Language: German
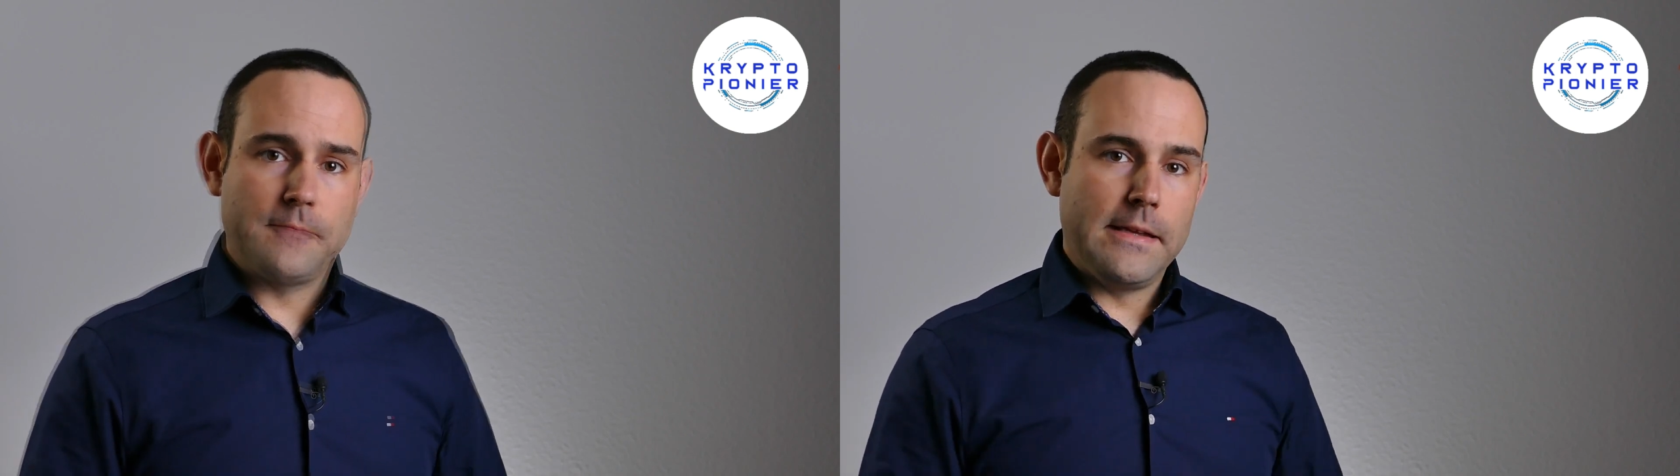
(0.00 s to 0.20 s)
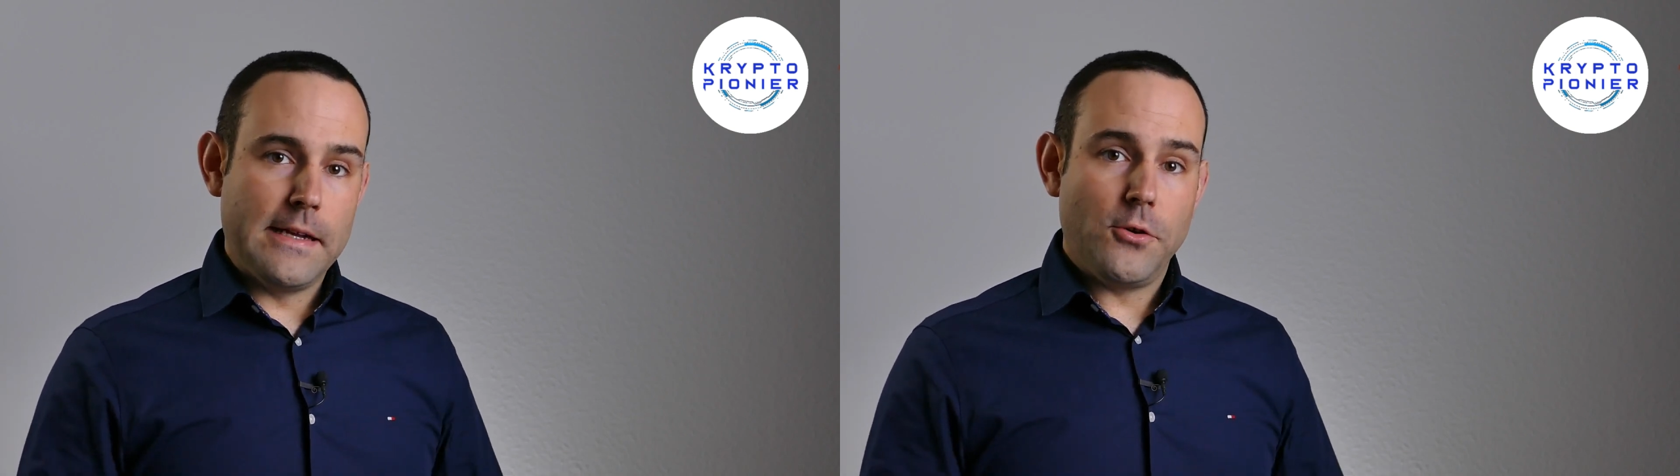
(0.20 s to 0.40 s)

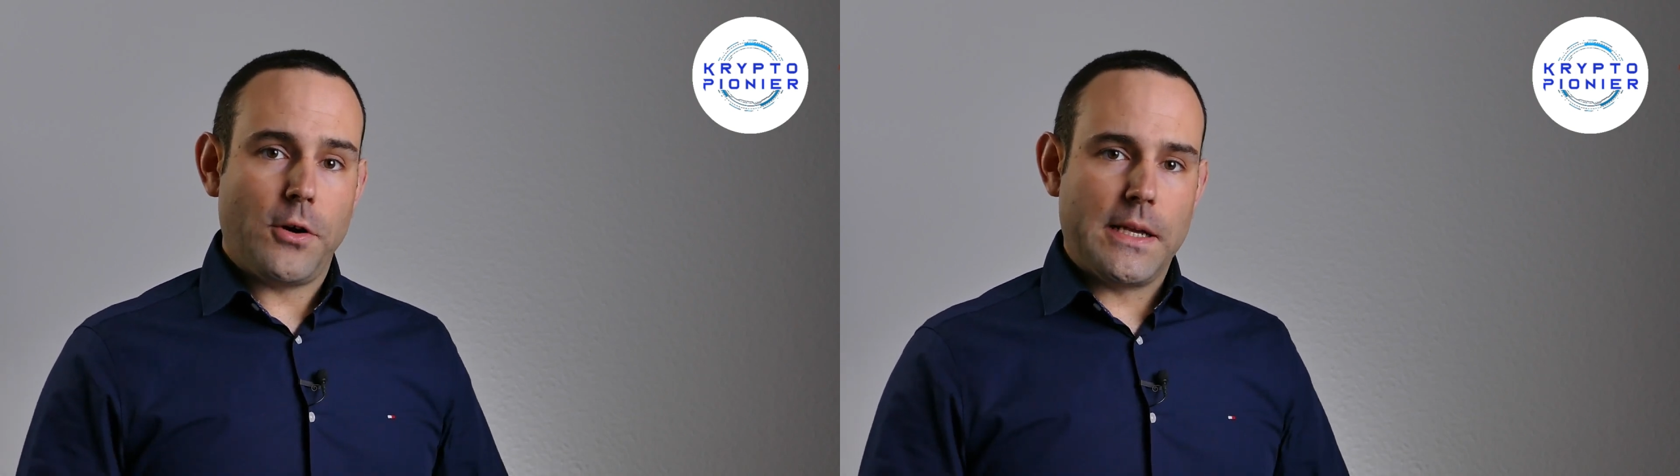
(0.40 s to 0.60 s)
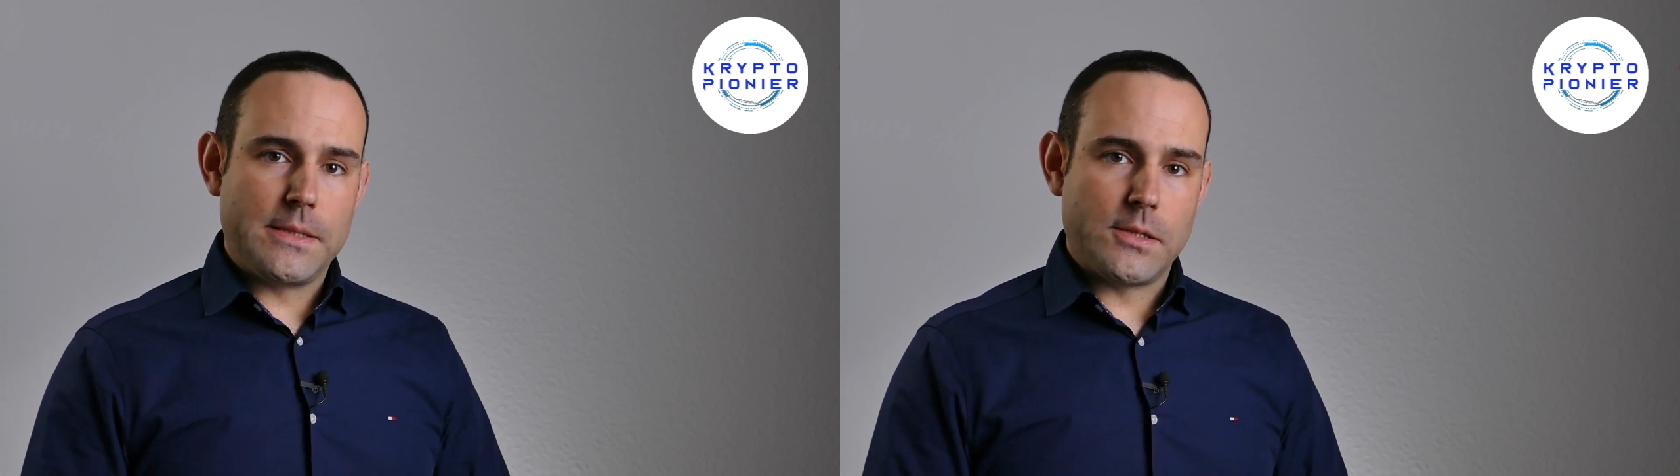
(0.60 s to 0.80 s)

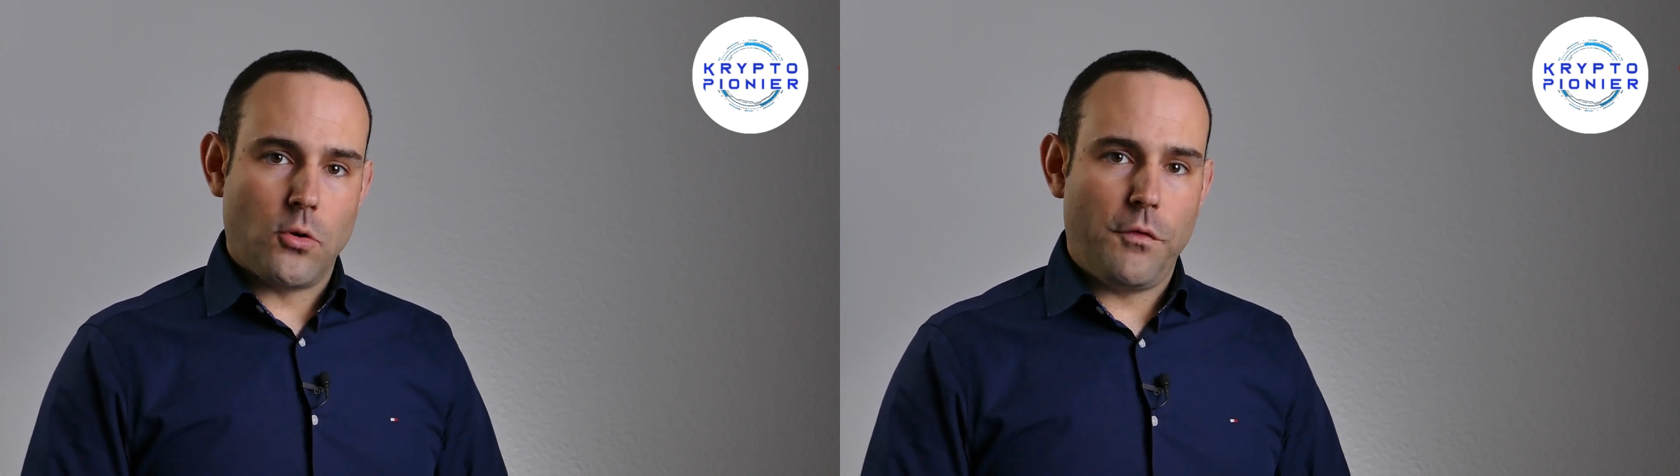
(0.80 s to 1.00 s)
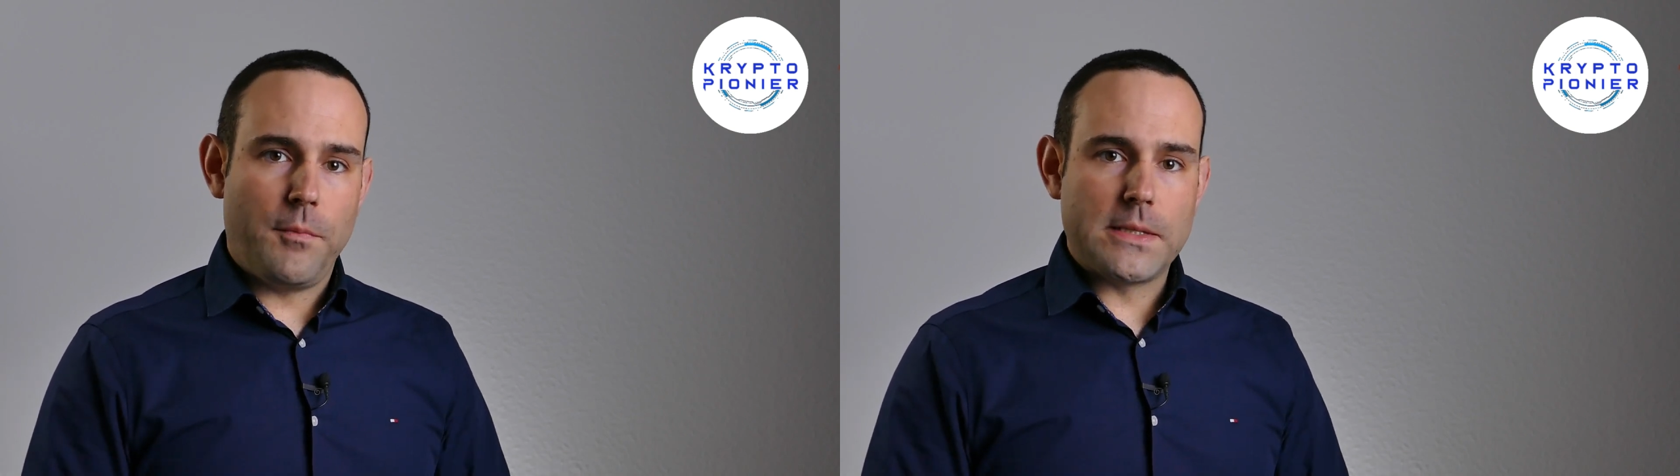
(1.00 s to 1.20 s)
Jedoch ist es
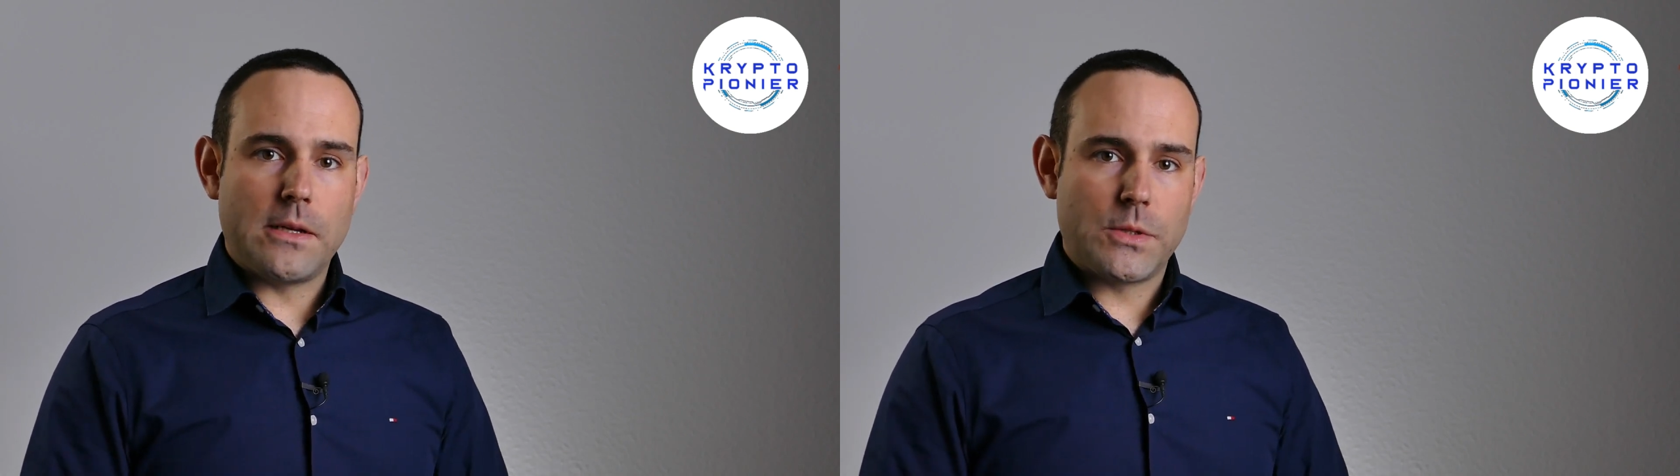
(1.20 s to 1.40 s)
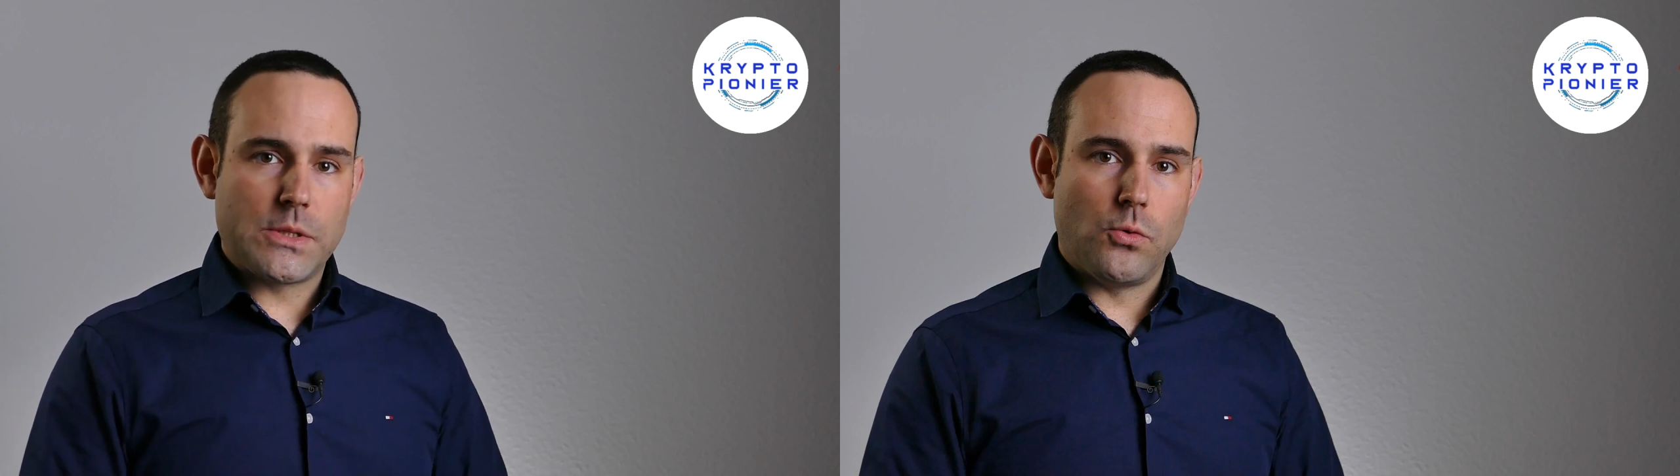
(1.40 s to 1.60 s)
oftmals
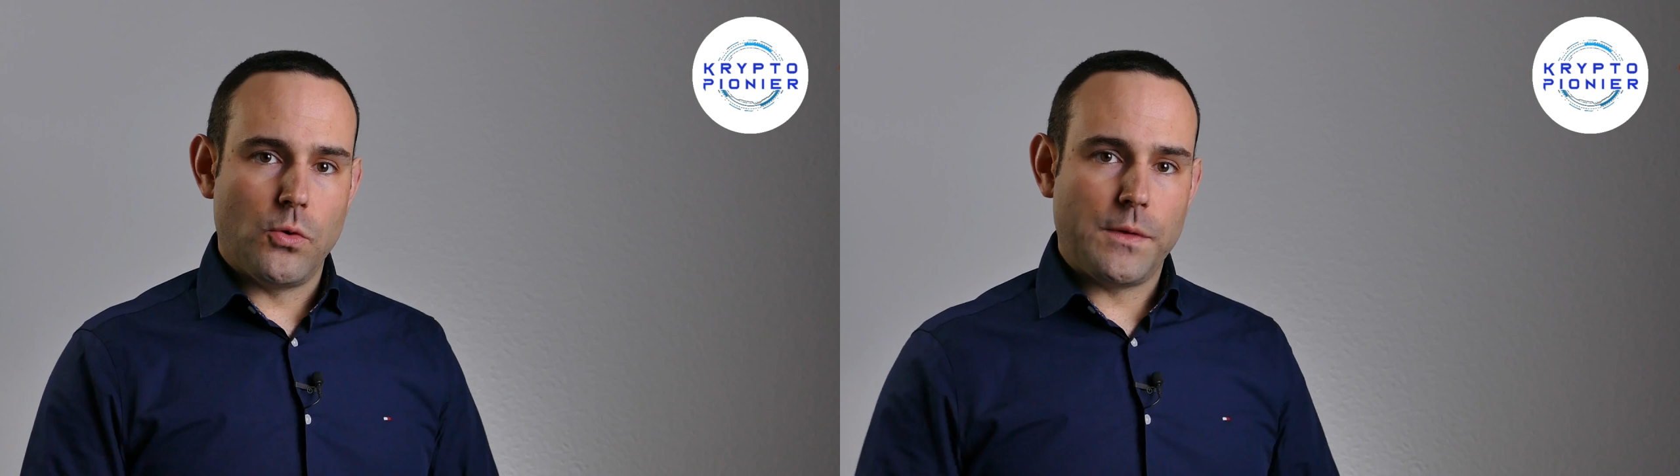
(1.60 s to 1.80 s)
auch so,